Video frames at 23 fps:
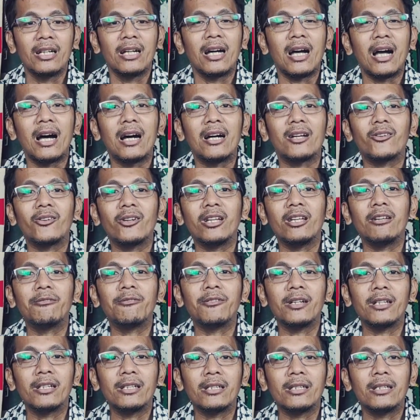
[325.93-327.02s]
Aaron
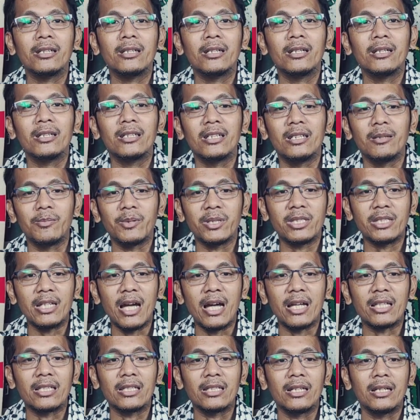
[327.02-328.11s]
Ivan
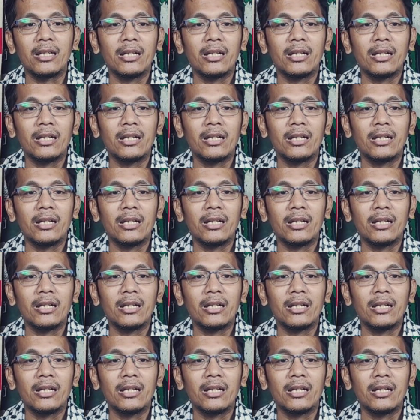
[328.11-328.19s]
dipecat,